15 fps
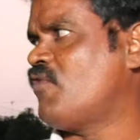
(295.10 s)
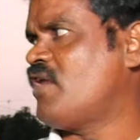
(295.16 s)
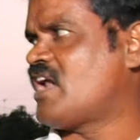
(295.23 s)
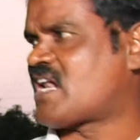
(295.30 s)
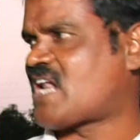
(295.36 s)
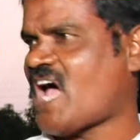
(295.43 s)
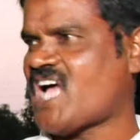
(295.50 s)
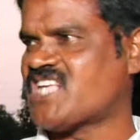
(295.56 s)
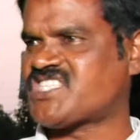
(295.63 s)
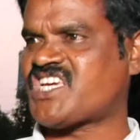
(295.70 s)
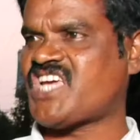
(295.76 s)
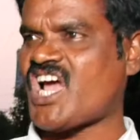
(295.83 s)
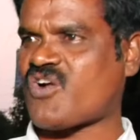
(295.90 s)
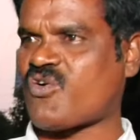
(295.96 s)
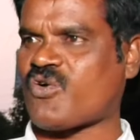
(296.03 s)
వీళ్ళ
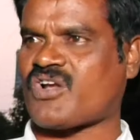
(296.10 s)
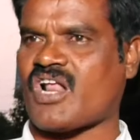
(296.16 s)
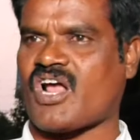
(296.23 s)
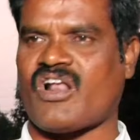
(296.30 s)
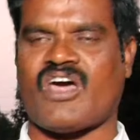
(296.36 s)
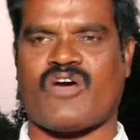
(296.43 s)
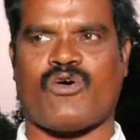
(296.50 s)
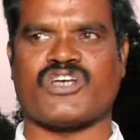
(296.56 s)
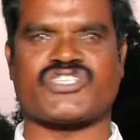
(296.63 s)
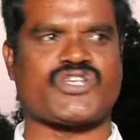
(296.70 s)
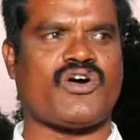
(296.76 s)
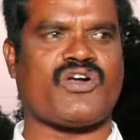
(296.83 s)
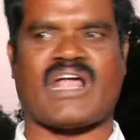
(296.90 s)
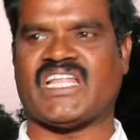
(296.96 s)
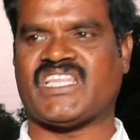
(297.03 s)
రాజకీయ కుట్రకల
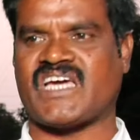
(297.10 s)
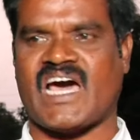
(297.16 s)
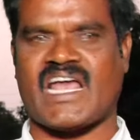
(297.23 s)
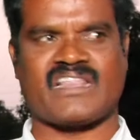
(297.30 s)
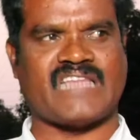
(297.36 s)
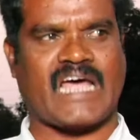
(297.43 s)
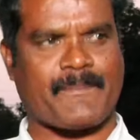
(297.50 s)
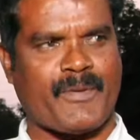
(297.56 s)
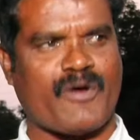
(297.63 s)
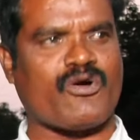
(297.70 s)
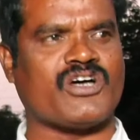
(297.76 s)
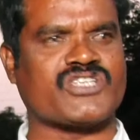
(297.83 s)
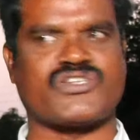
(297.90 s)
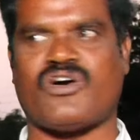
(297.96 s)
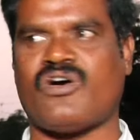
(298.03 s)
కోసం అధికార దర్పం
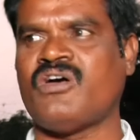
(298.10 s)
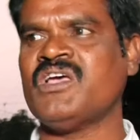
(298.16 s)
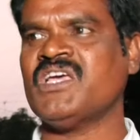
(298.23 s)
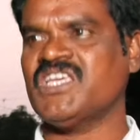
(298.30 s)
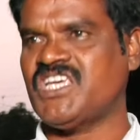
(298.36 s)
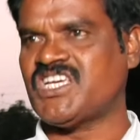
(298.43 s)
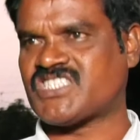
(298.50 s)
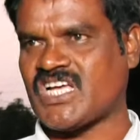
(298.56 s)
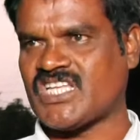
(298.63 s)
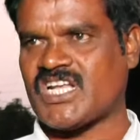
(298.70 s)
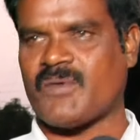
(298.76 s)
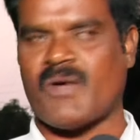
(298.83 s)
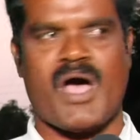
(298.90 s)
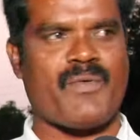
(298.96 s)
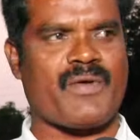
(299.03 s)
కోసం ఈ
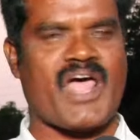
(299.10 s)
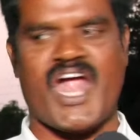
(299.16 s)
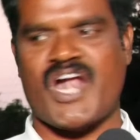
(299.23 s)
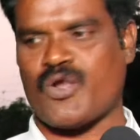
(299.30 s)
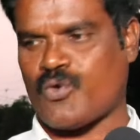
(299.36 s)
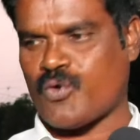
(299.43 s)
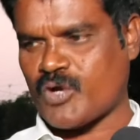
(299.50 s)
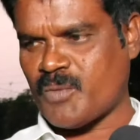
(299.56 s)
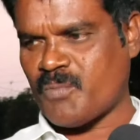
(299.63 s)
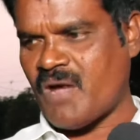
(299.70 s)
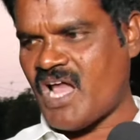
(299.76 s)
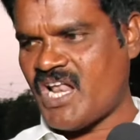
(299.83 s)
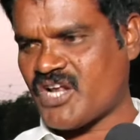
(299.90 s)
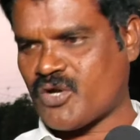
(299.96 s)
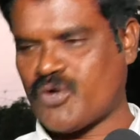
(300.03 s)
చంద్రబాబు నాయుడు
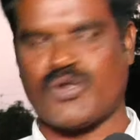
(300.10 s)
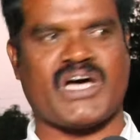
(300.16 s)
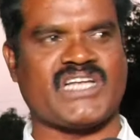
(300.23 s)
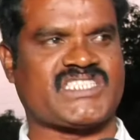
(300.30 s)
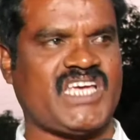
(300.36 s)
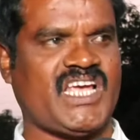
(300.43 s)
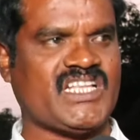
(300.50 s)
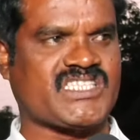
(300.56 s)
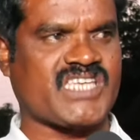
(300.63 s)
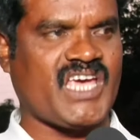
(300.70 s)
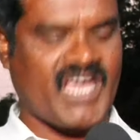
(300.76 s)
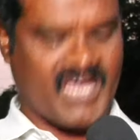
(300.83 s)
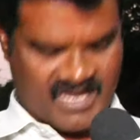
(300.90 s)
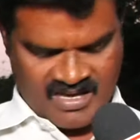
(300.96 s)
కుటుంబాన్ని రెండుగా చీల్చి